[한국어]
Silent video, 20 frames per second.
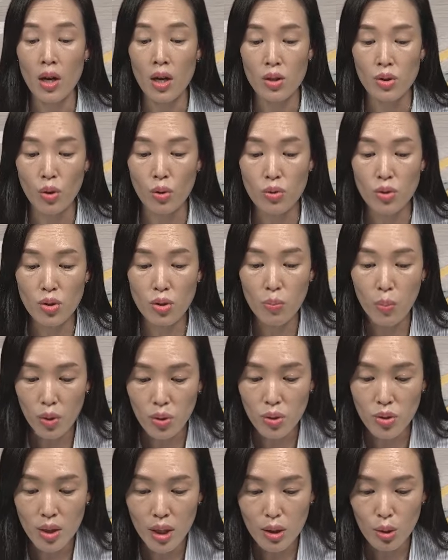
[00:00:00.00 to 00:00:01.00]
정지선
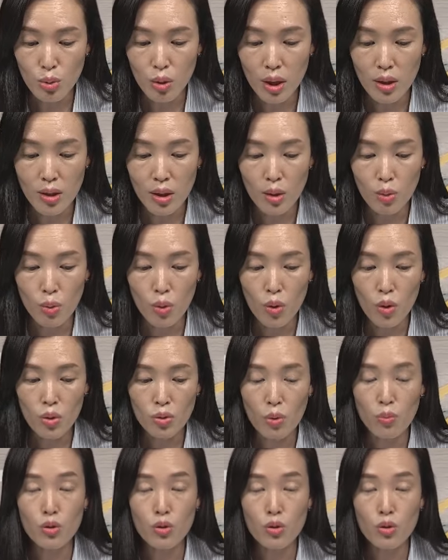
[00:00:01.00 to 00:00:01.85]
벗어나서도 안 되고 너무